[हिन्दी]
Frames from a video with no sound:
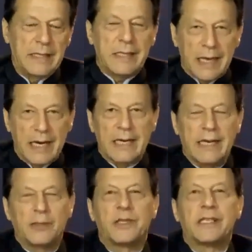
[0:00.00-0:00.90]
इस तरह
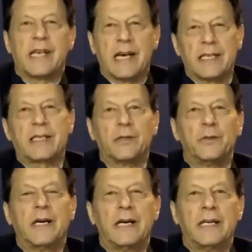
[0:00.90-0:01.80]
का जो डिजास्टर
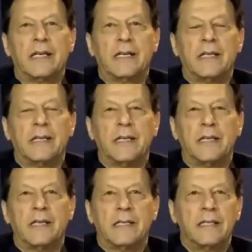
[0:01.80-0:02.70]
हुआ है
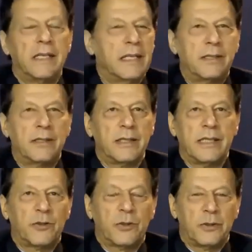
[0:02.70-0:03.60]
ये
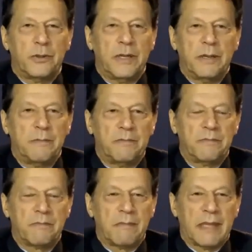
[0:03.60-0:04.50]
ये तो
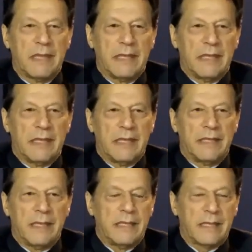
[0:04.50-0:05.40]

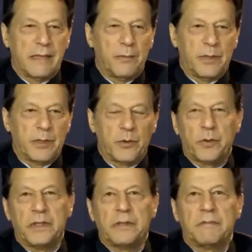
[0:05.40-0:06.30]
इस, इसके ऊपर तो
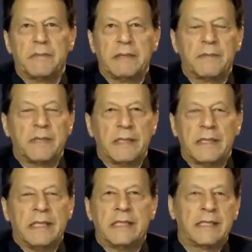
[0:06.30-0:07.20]
कोई
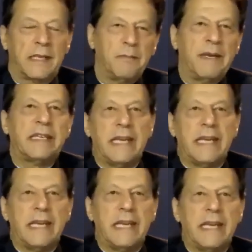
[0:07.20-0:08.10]
सिर्फ मैं
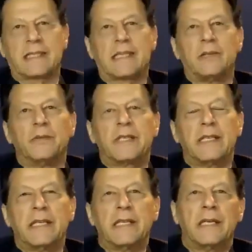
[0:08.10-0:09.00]
यही कह सकता हूं कि